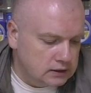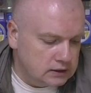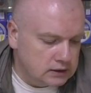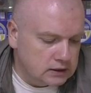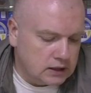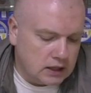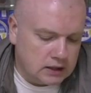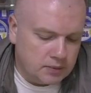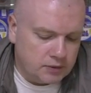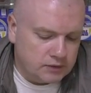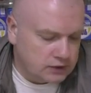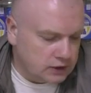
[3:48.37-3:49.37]
э, как я
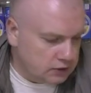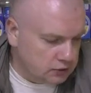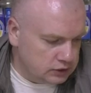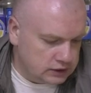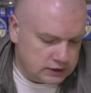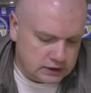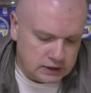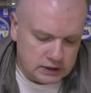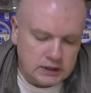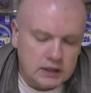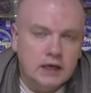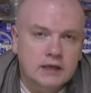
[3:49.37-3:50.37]
повторюсь,
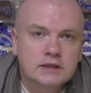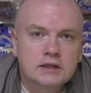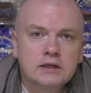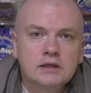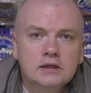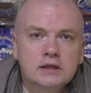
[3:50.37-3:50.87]
здесь разный,